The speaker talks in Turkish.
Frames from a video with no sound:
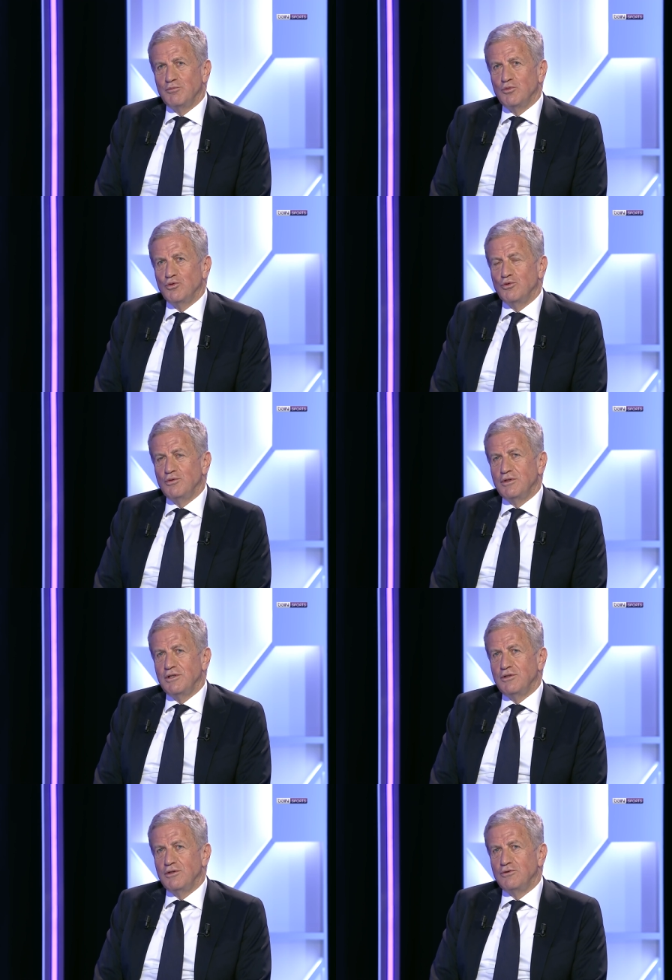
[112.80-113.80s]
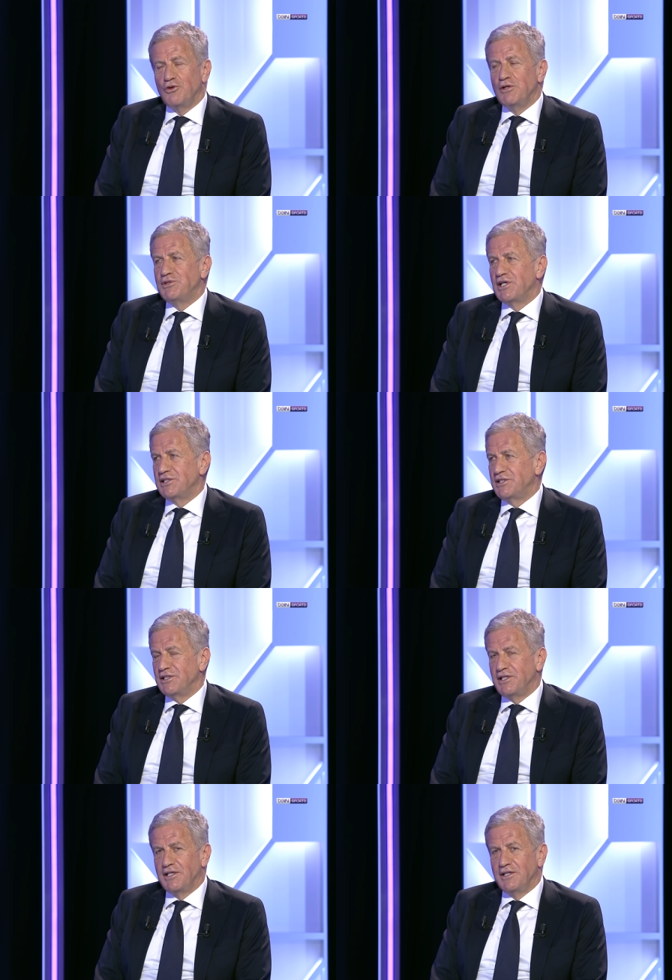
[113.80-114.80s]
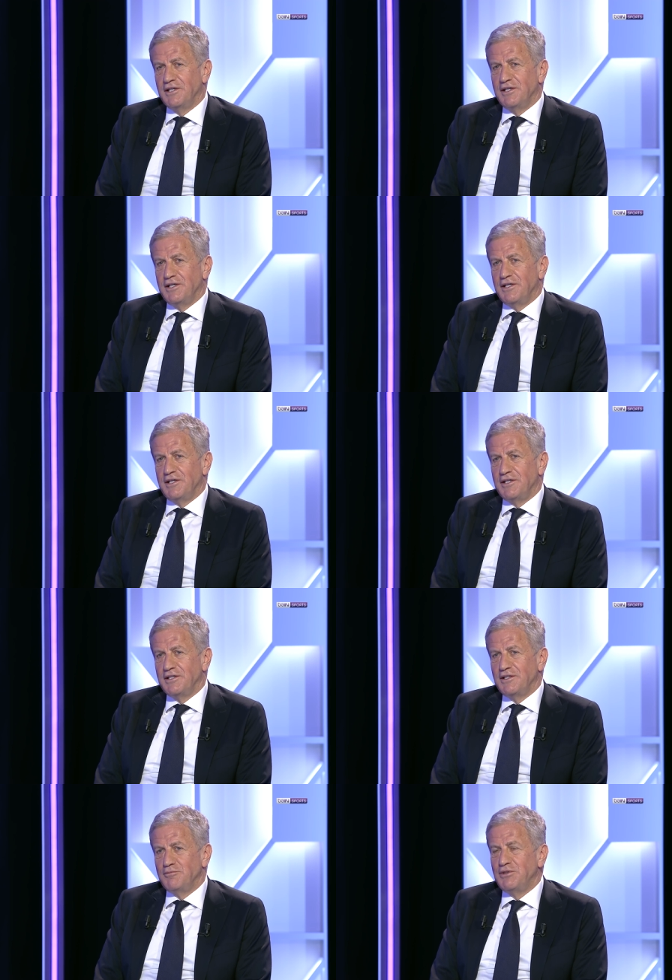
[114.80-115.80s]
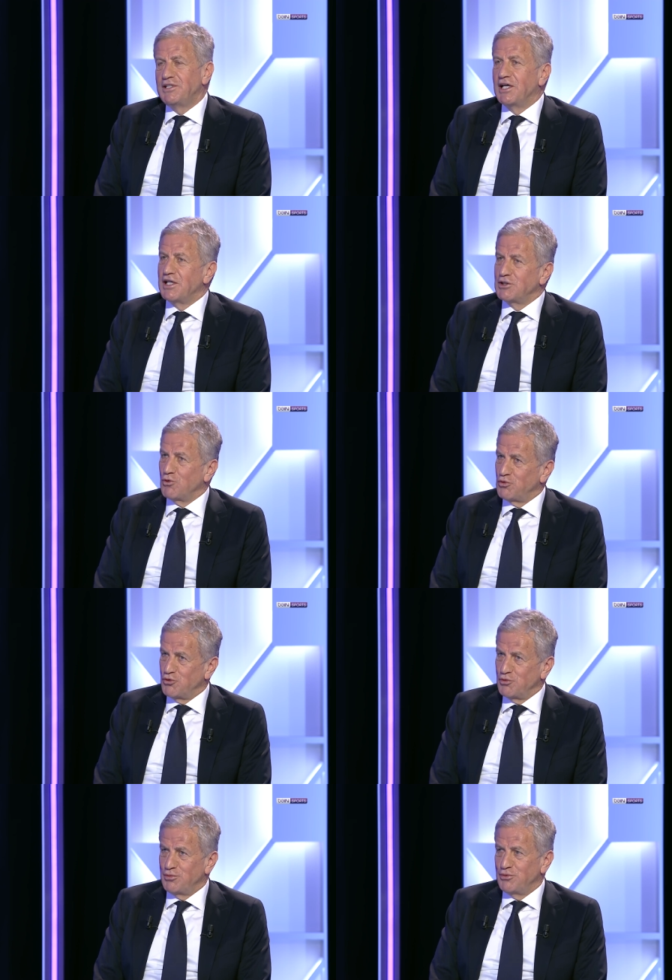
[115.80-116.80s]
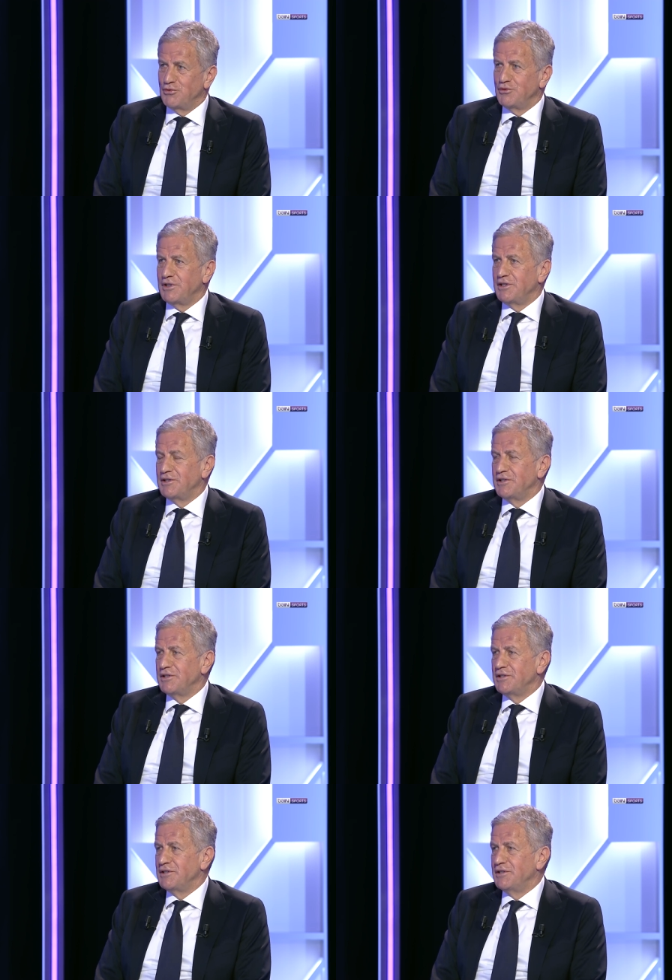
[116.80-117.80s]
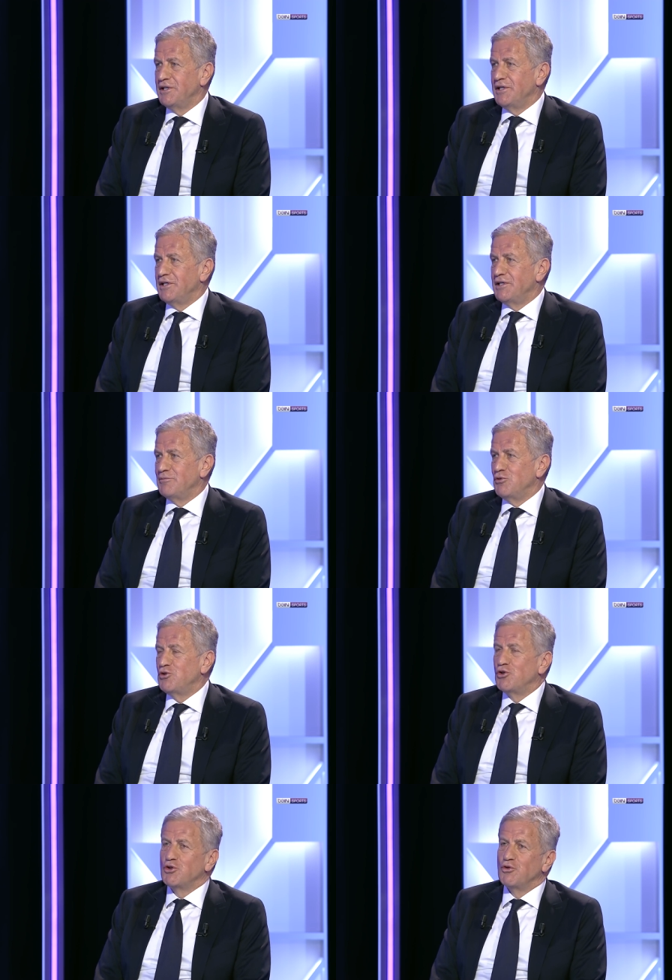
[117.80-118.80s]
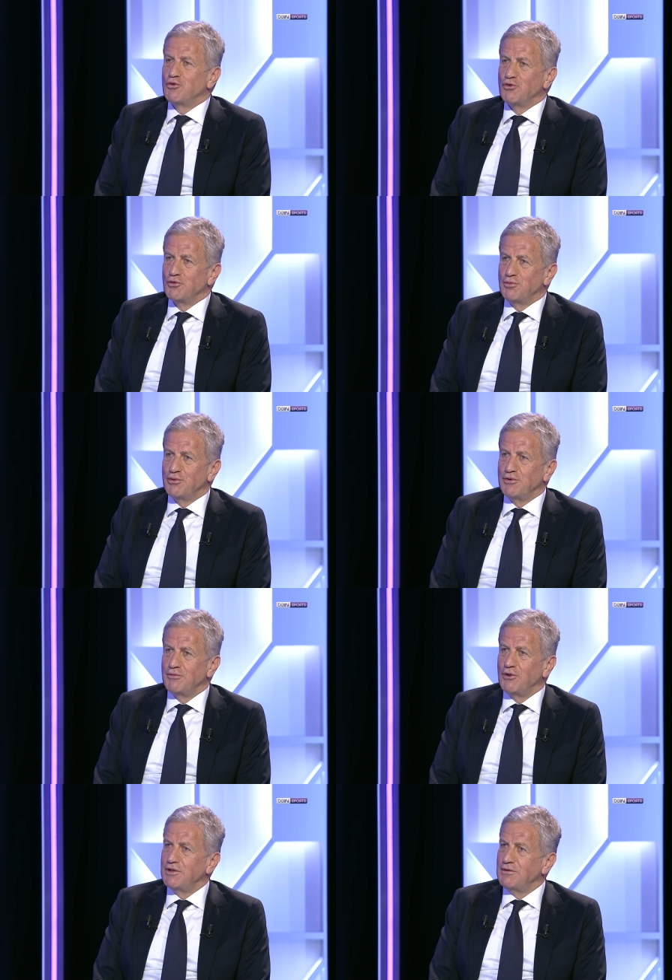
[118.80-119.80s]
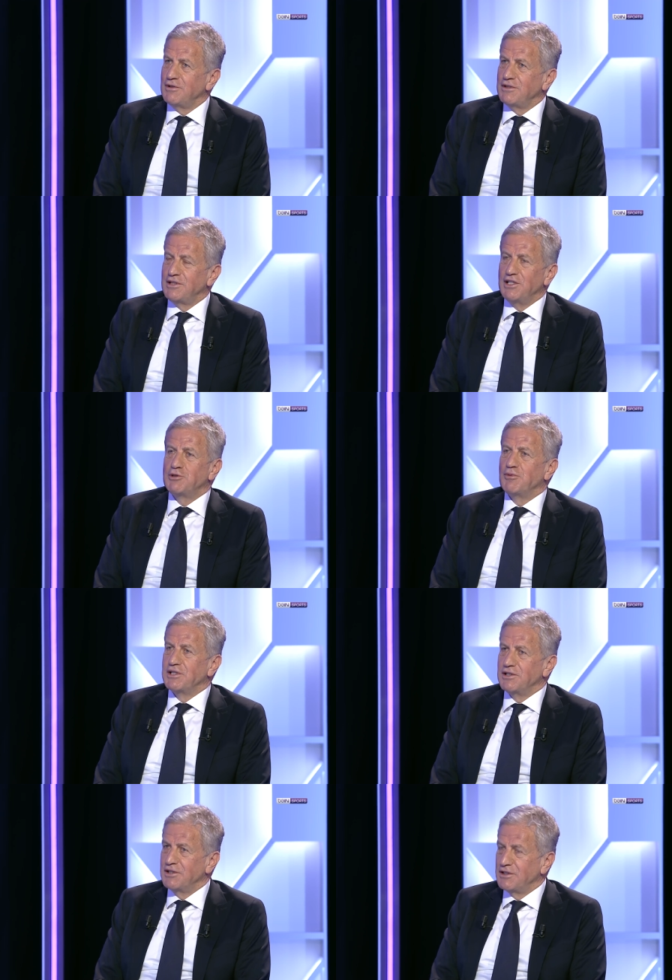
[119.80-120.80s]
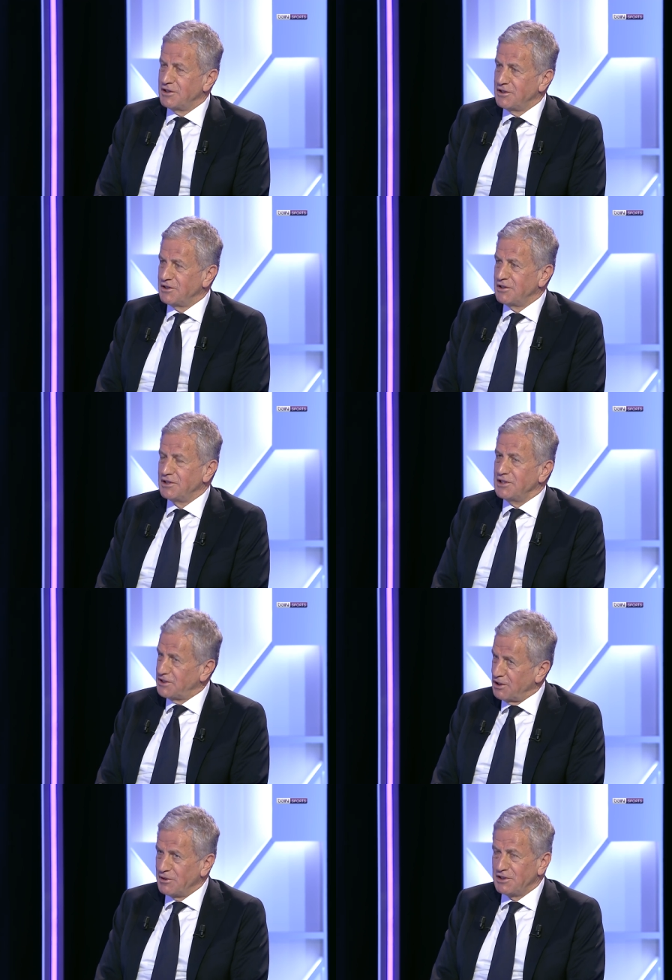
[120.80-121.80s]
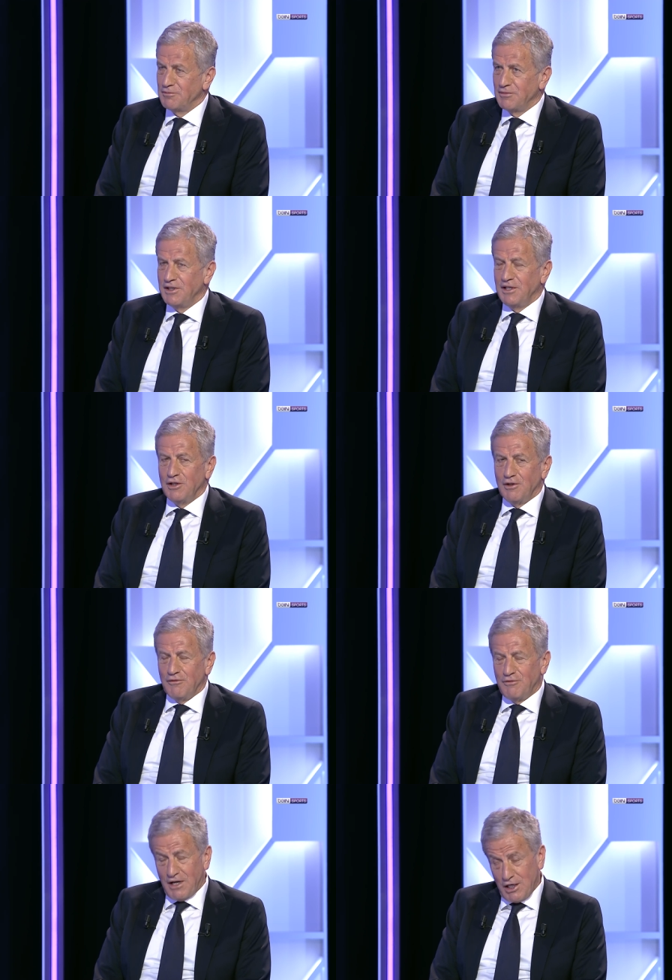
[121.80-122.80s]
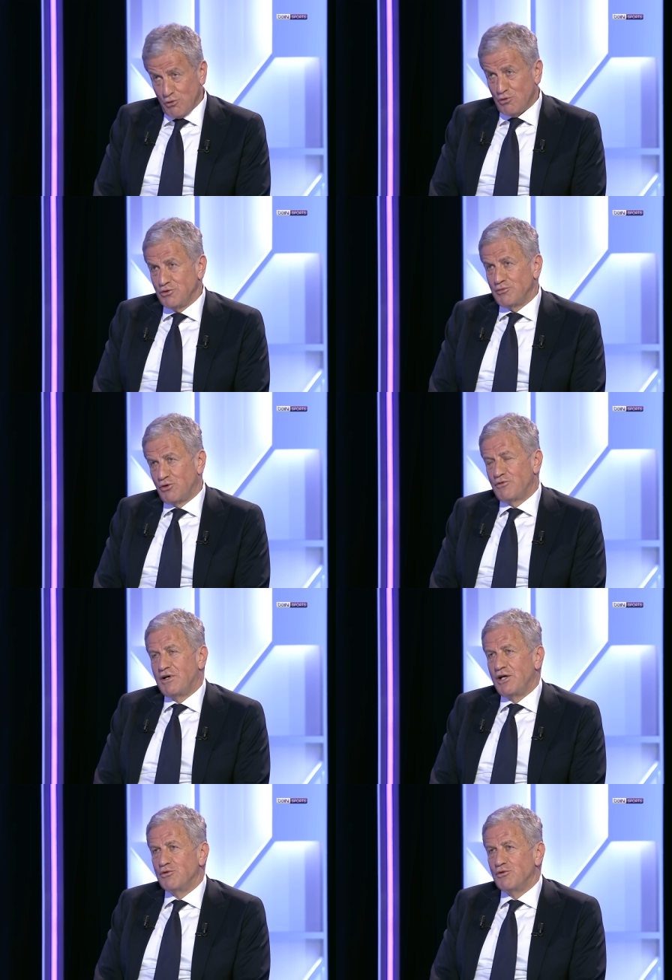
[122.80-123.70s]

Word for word: bu dönem içerisinde e, bir kenarda oturup... E, böyle köşede oturup böyle e, gelişmeleri e, izlemedim. Faal oldum, çok faal